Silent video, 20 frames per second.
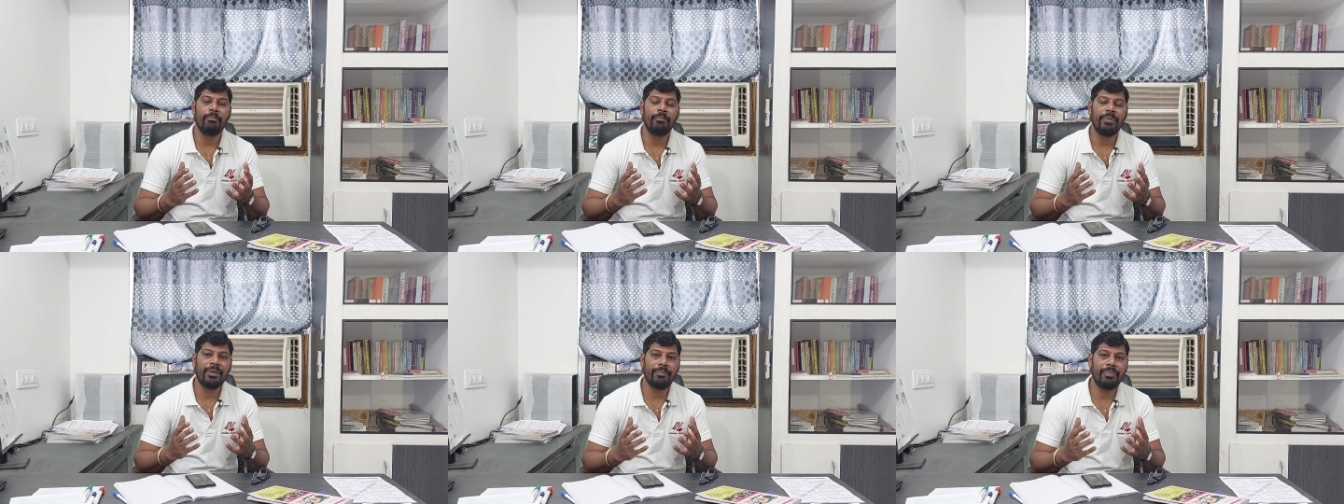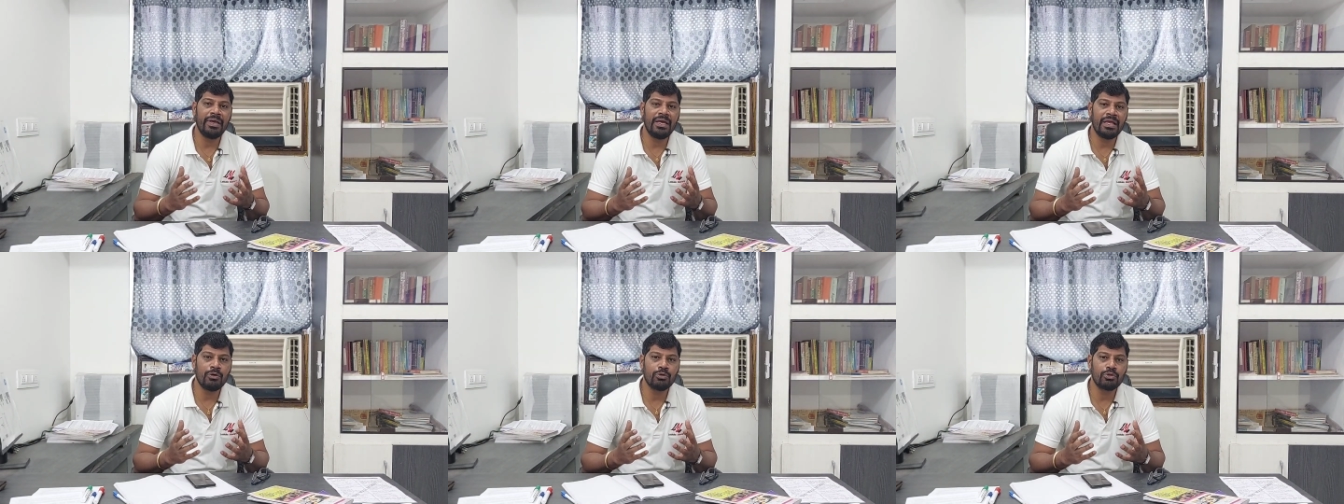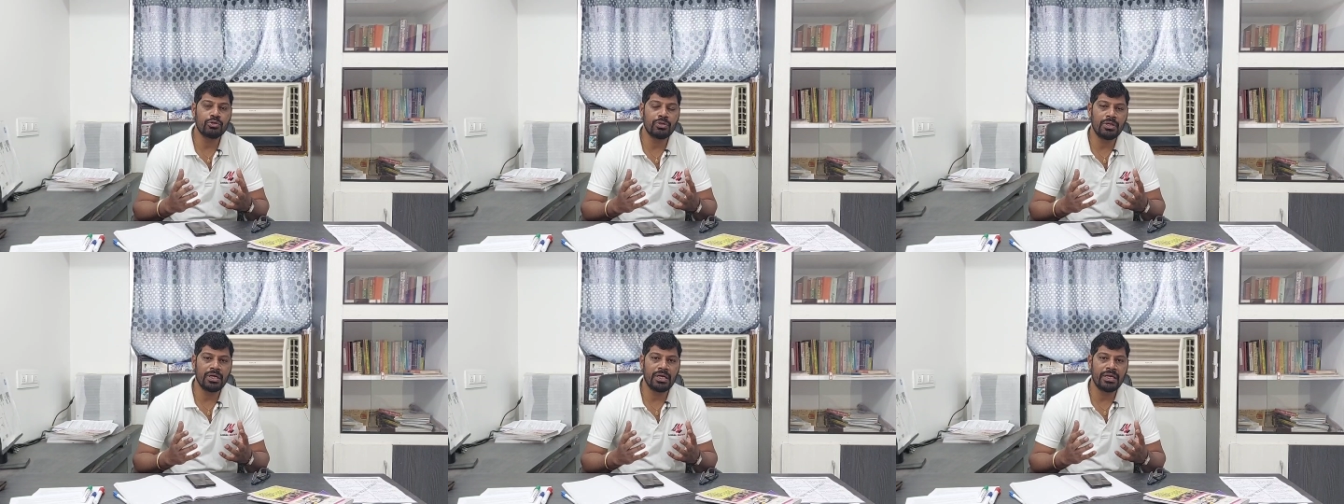ప్రిపేర్
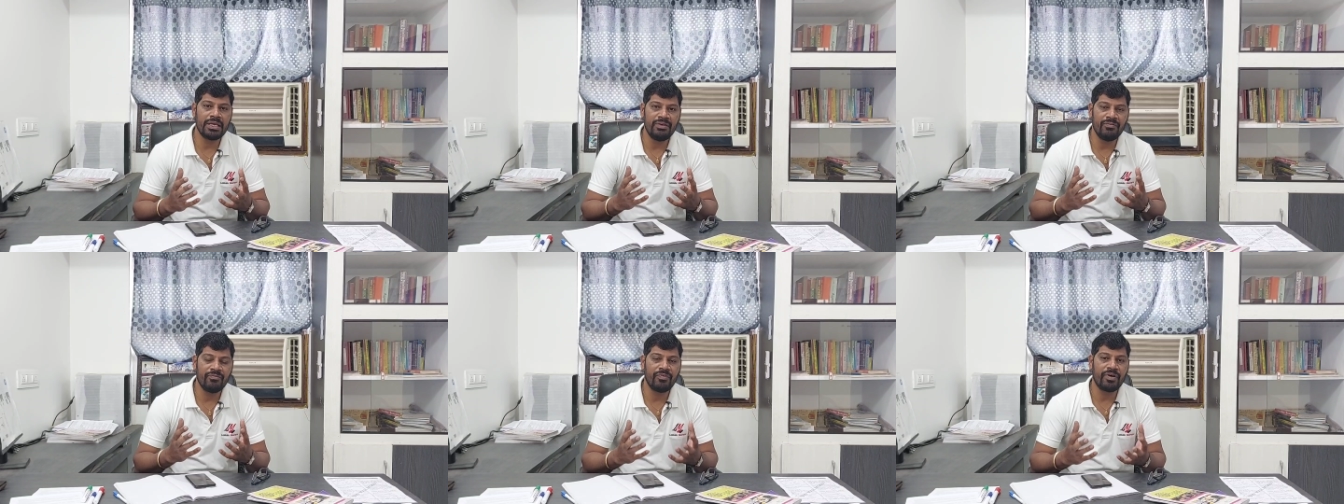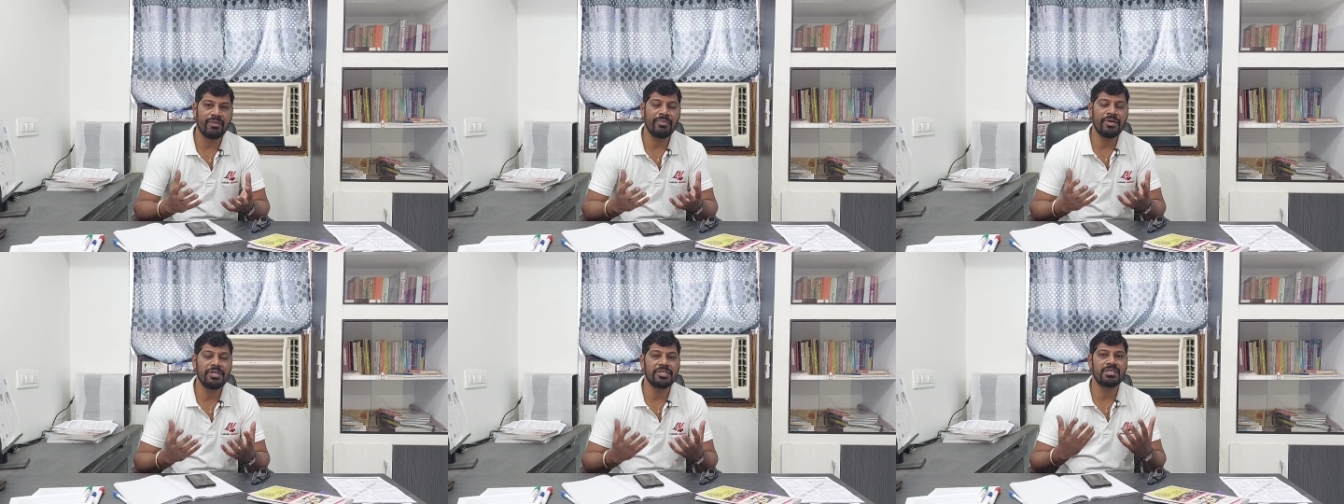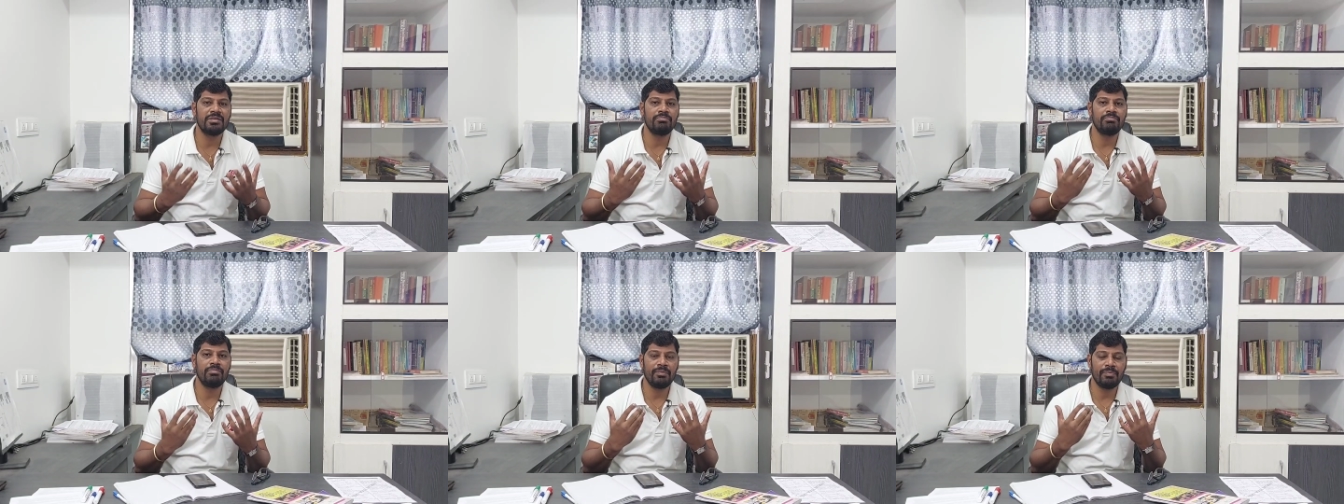అవుతున్న
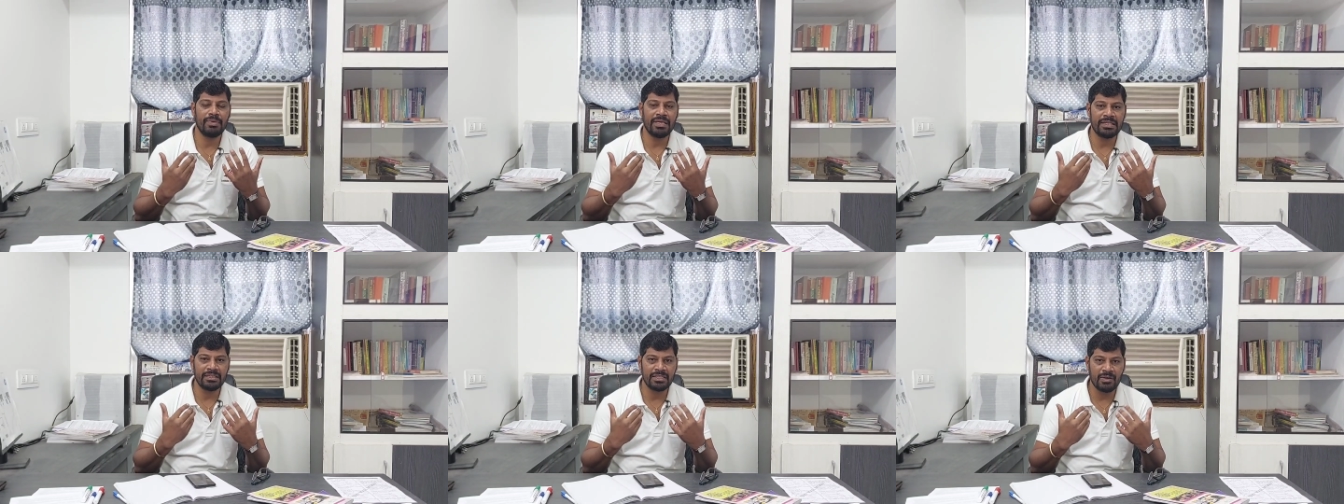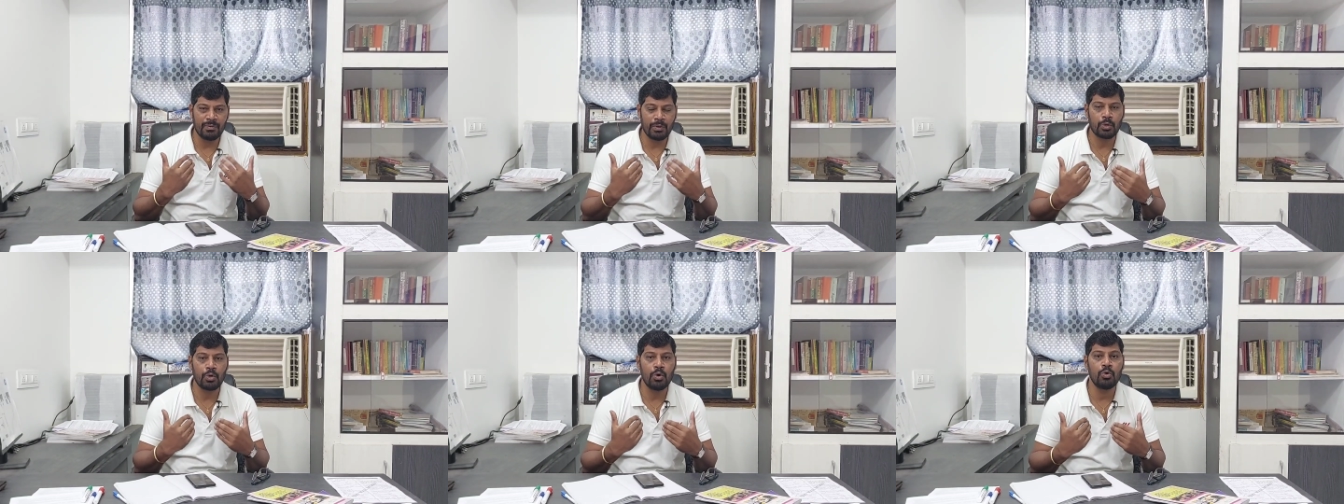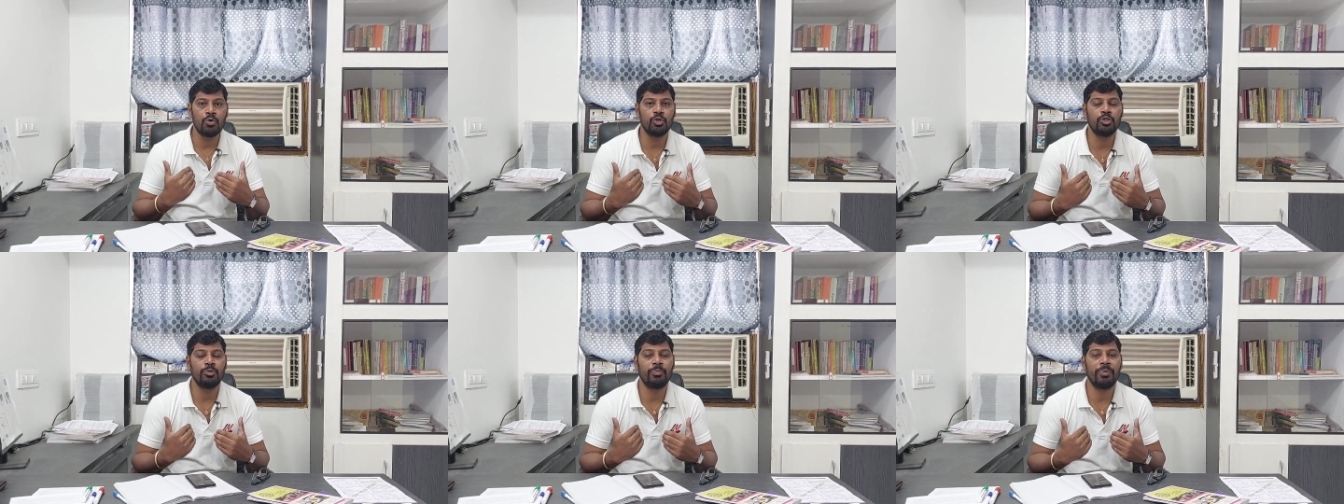ఇన్ఫర్మేషన్ మేము ఎంతవరకు
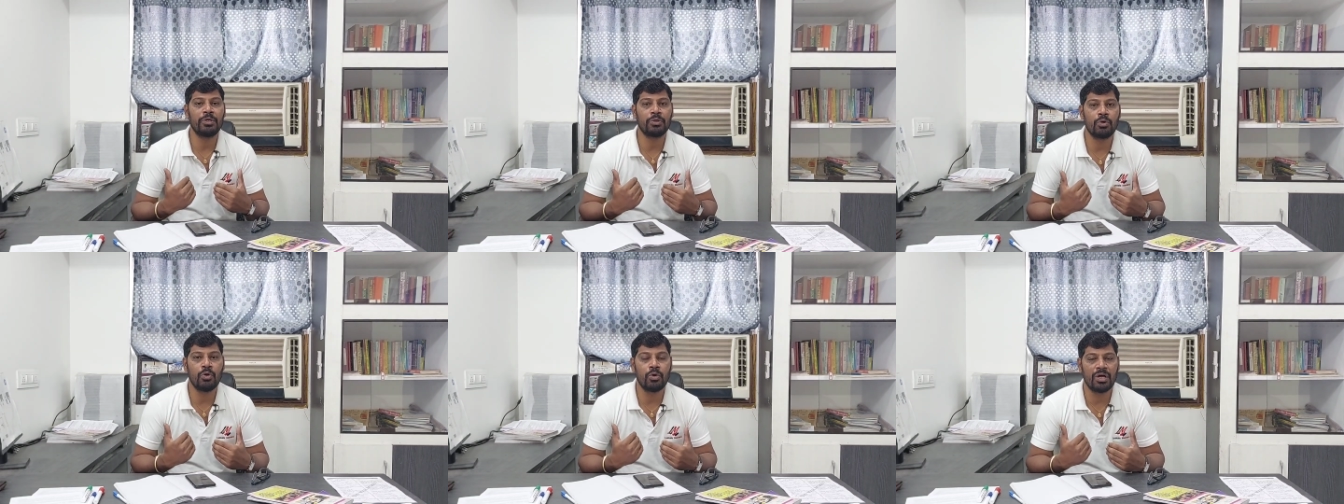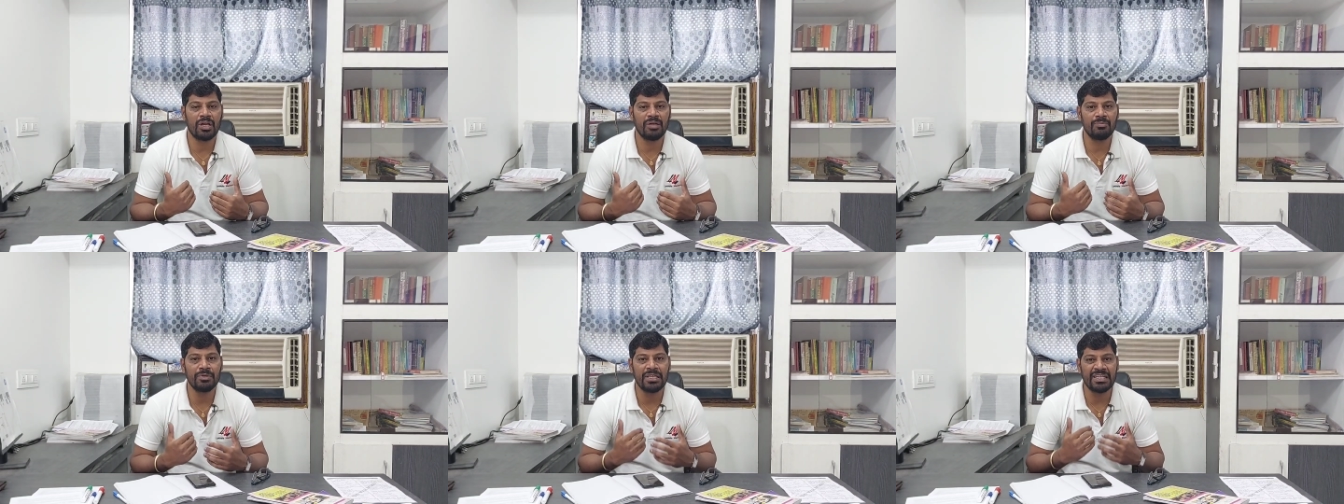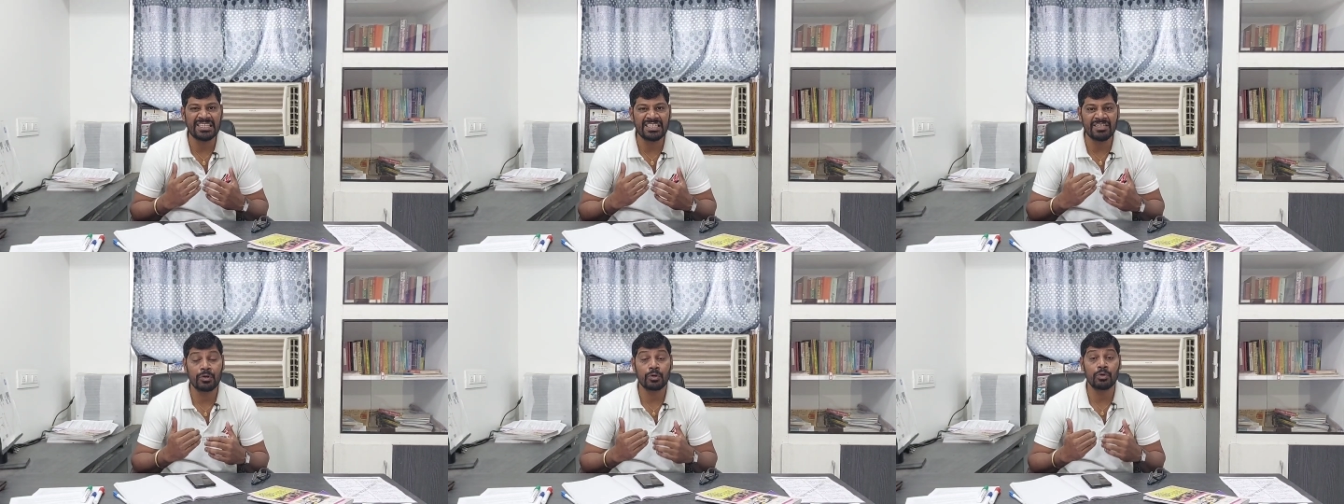గుర్తుపెట్టుకోగలము
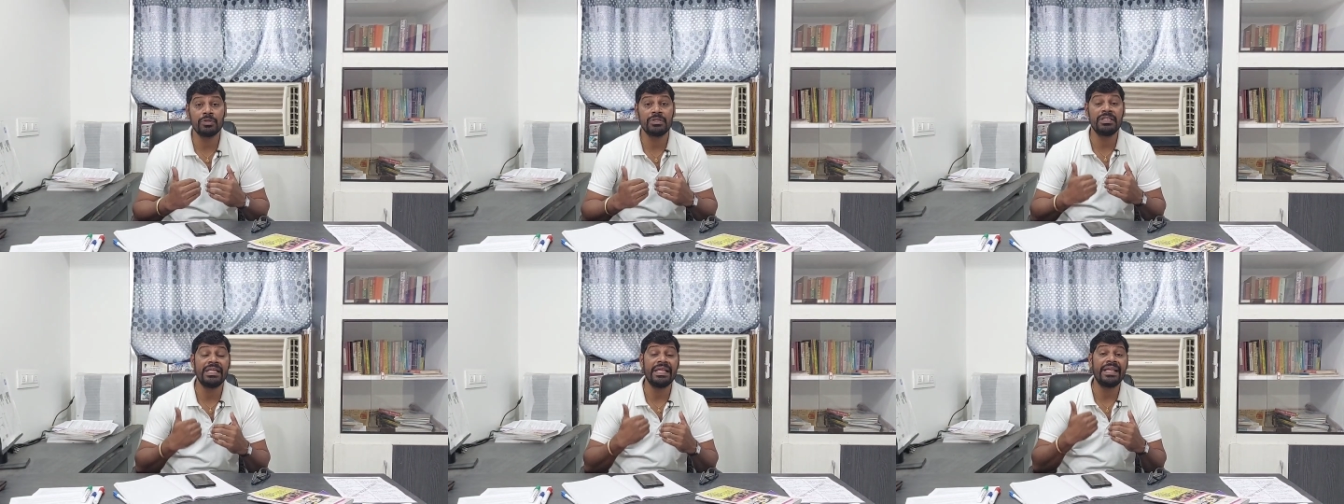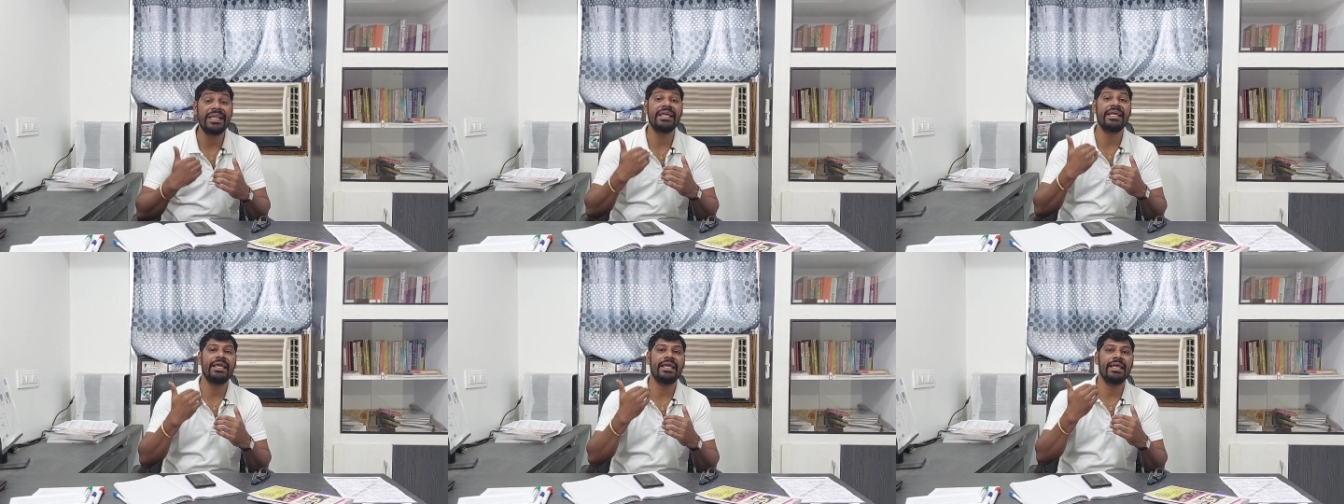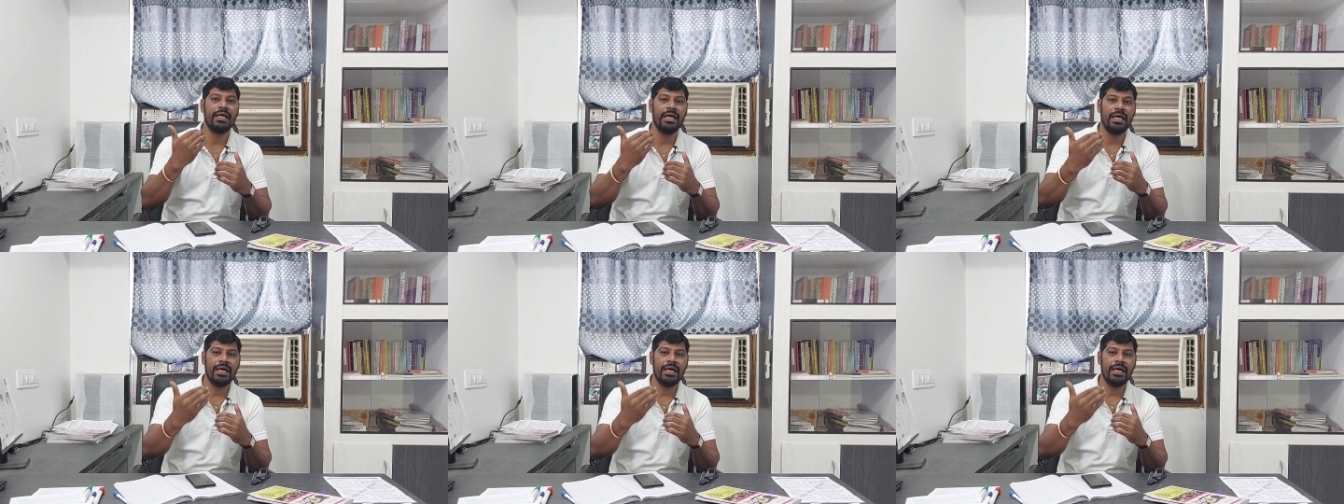ఎంతవరకు తిరిగి